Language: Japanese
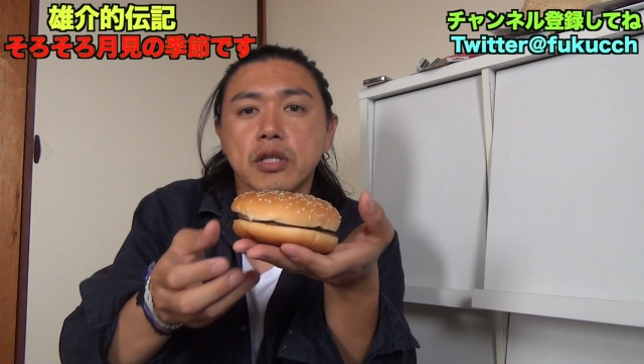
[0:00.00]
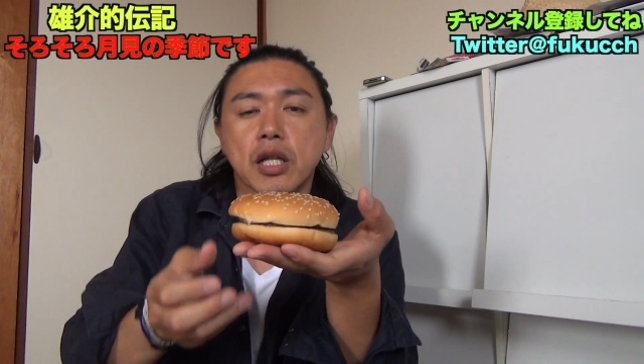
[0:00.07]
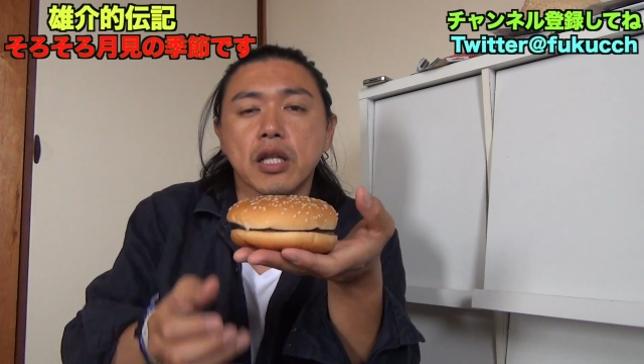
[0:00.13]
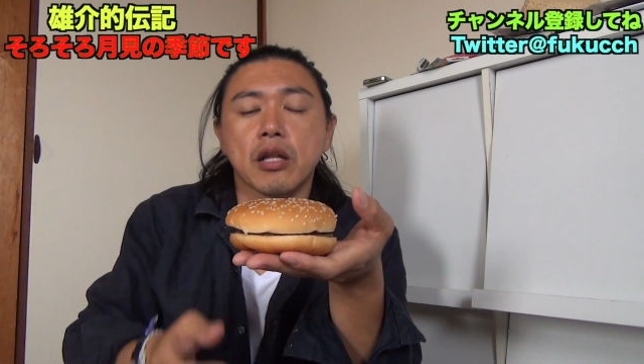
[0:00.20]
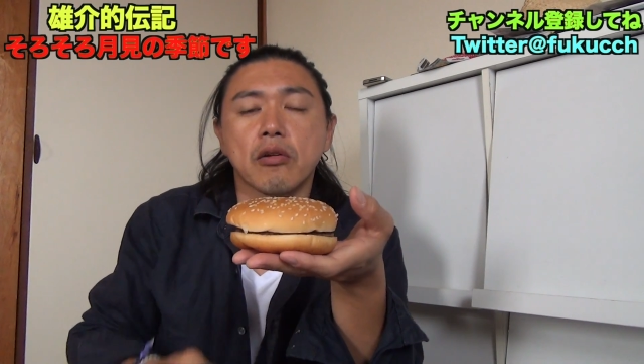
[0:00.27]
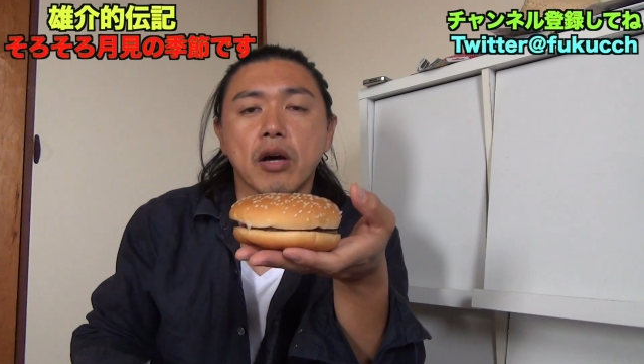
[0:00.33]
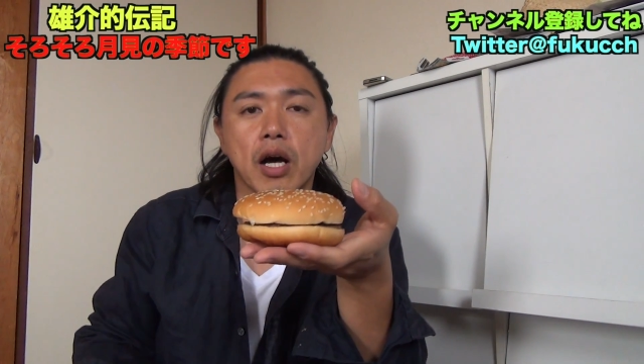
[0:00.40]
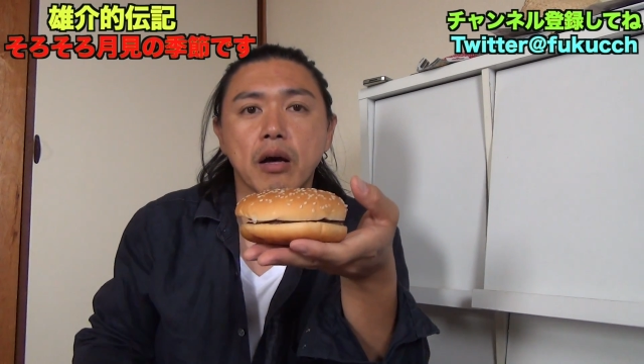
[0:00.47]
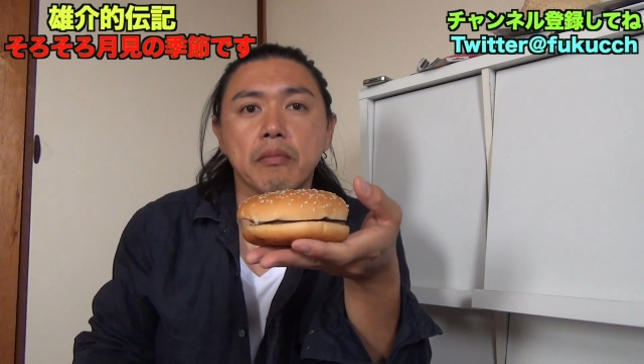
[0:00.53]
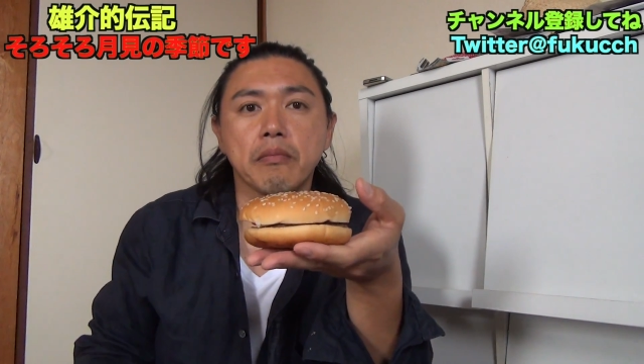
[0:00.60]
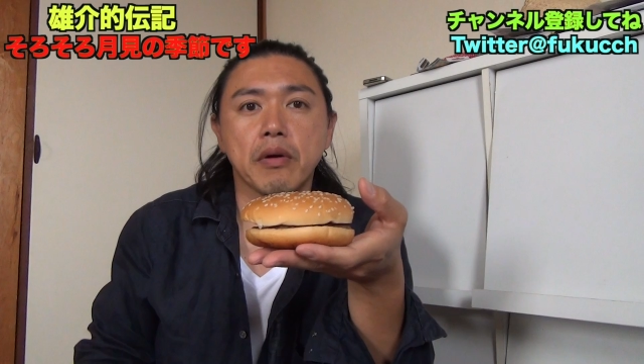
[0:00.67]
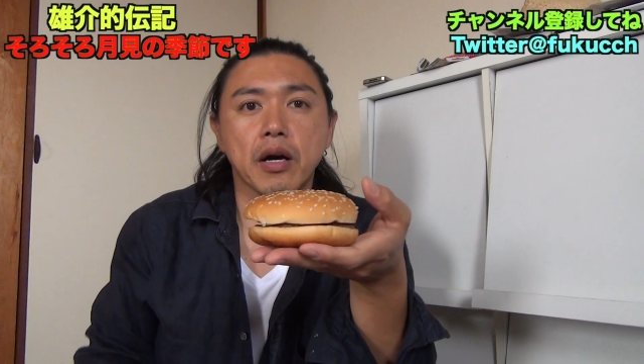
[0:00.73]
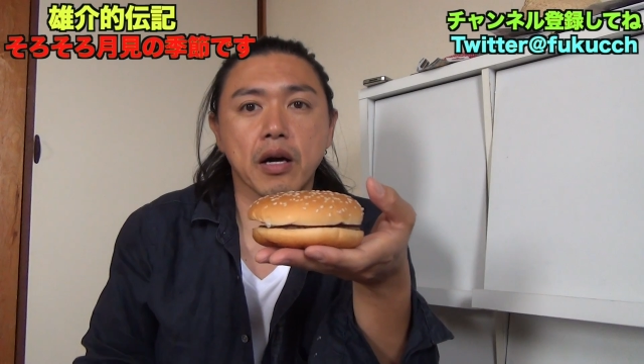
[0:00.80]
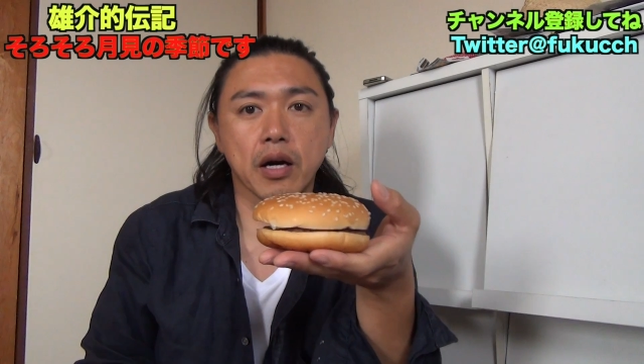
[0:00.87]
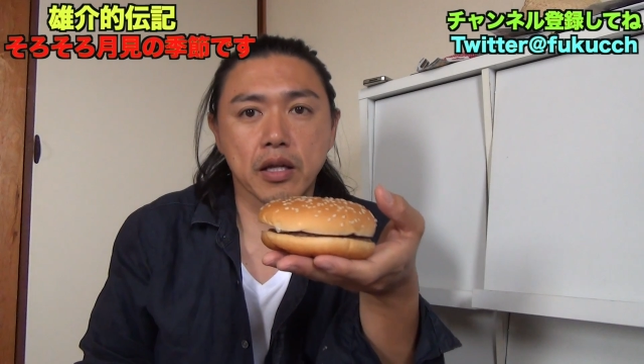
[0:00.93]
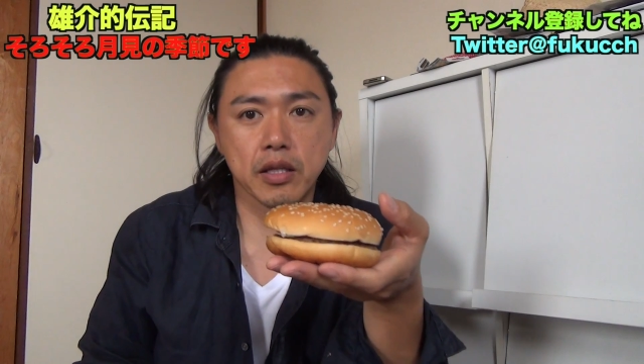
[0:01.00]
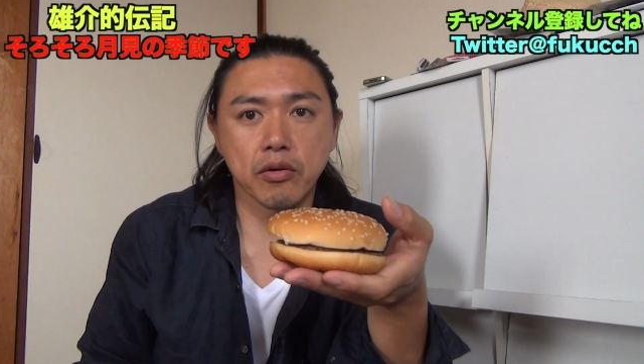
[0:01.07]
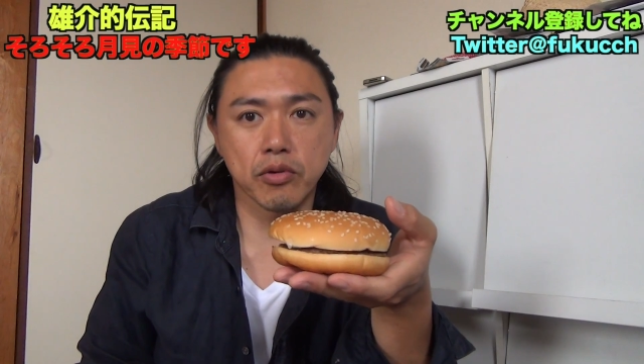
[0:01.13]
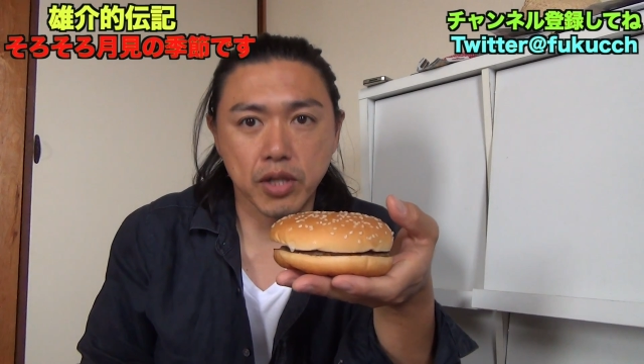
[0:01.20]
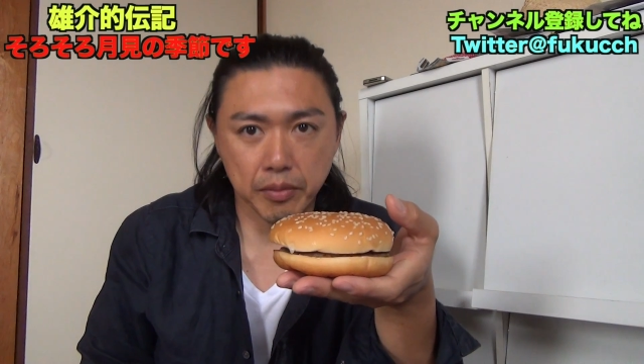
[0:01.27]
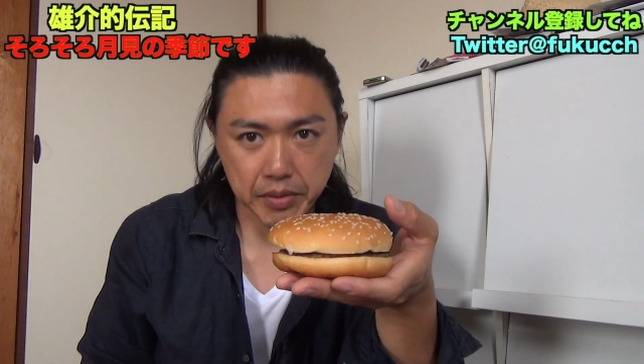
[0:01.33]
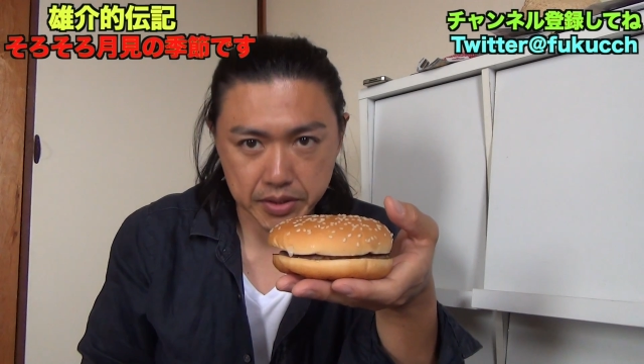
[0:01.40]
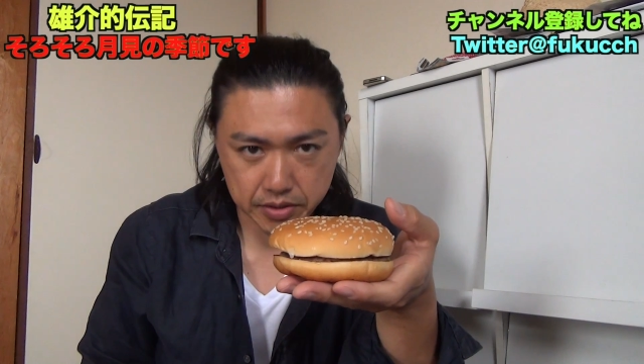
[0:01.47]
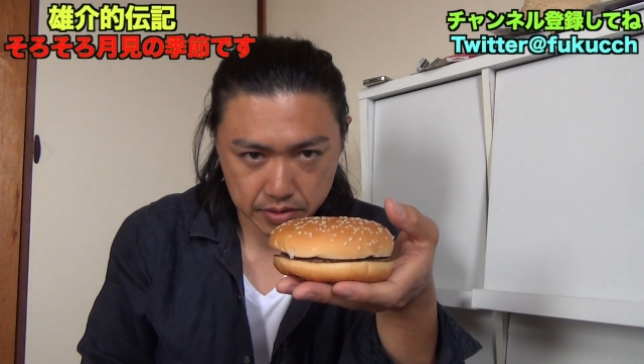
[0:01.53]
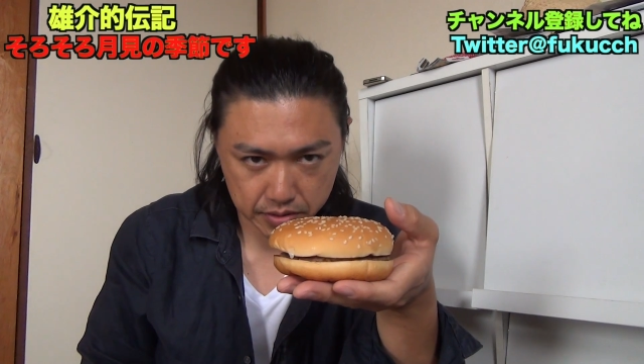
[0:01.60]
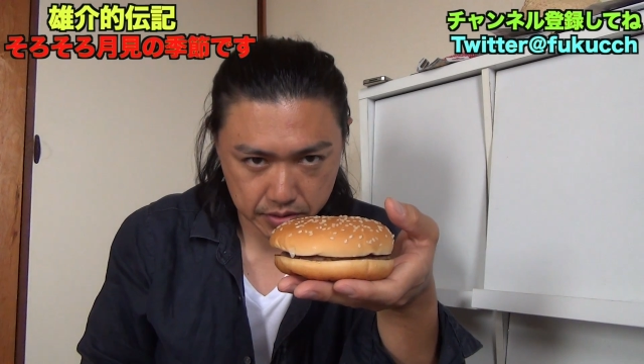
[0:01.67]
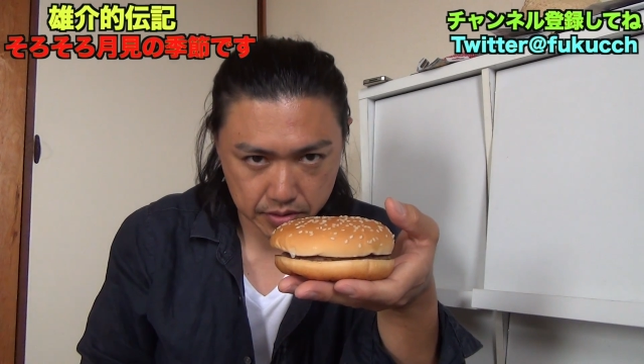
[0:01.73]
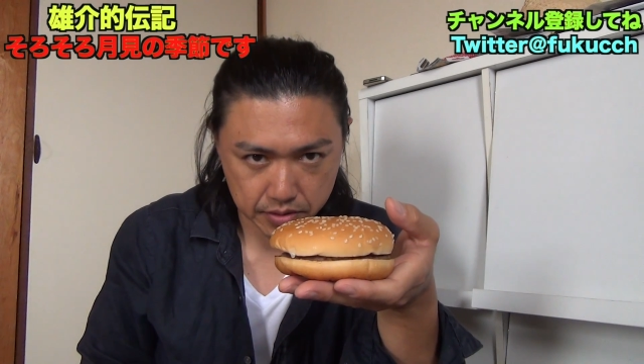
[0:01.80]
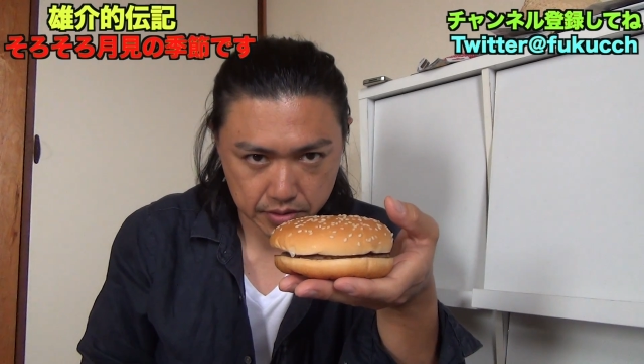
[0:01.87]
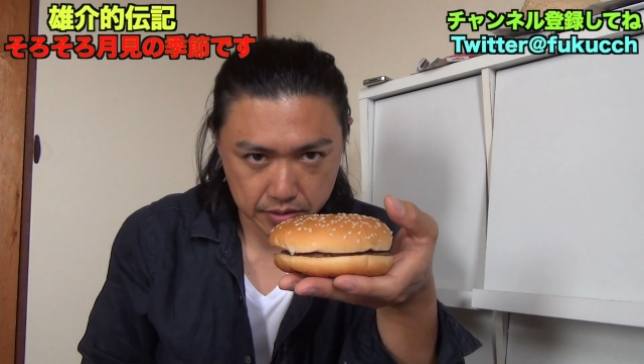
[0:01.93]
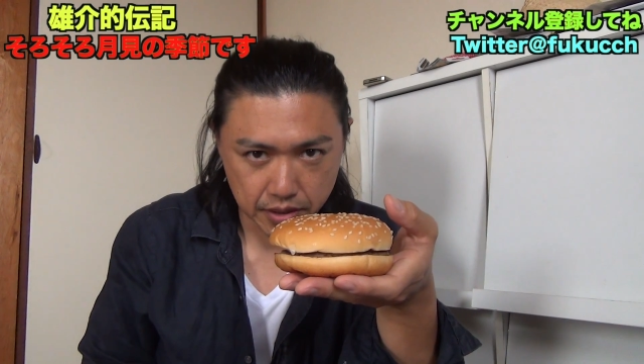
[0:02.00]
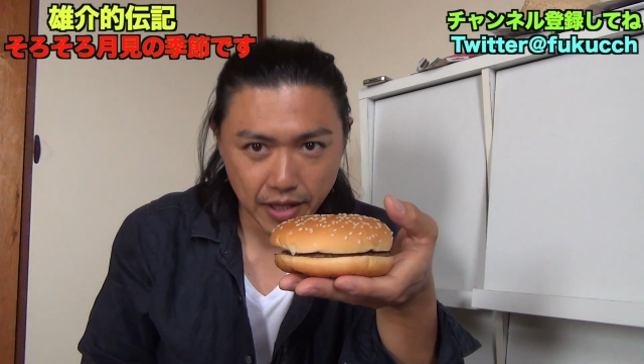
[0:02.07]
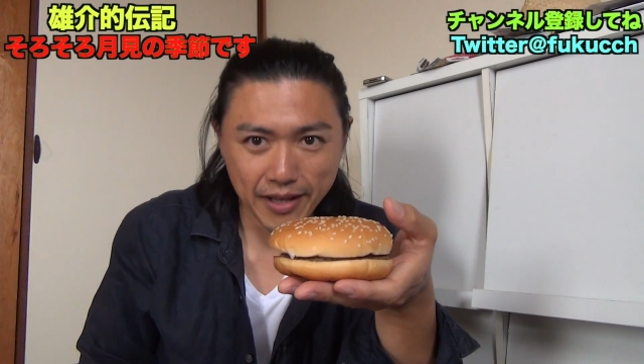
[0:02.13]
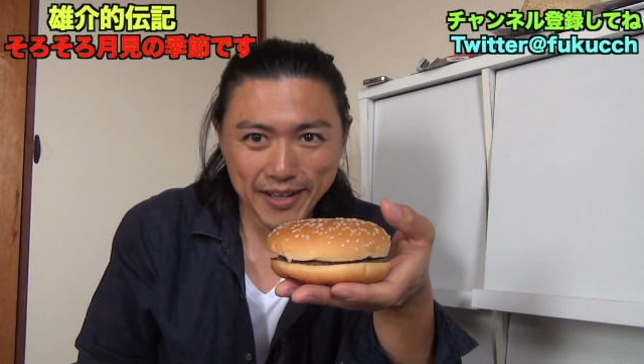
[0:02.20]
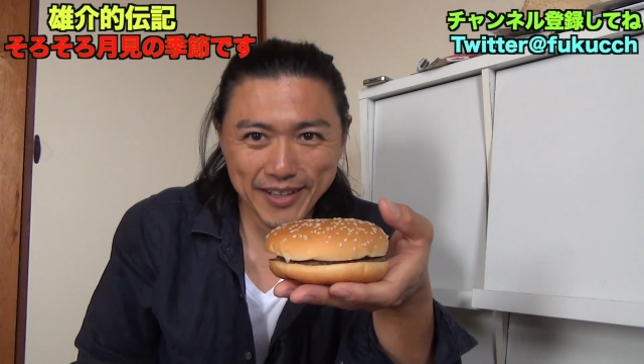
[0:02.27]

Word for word: ただのハンバーガーでございます。